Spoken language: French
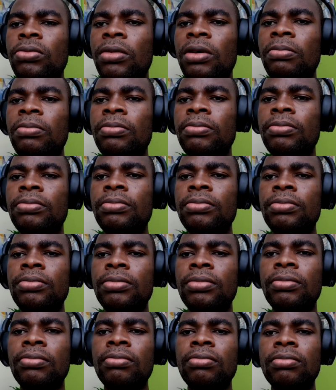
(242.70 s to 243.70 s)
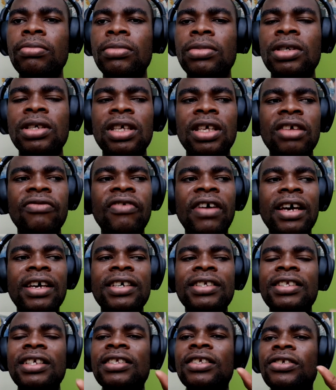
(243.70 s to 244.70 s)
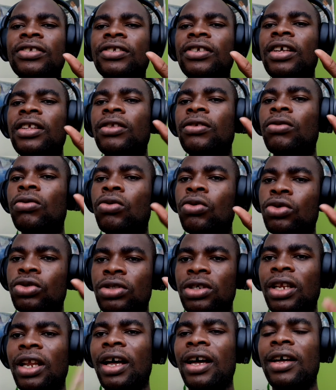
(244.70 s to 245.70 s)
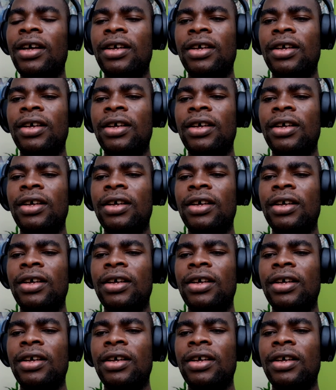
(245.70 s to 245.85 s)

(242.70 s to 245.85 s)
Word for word: même qu'il va quitter de cette loge-là,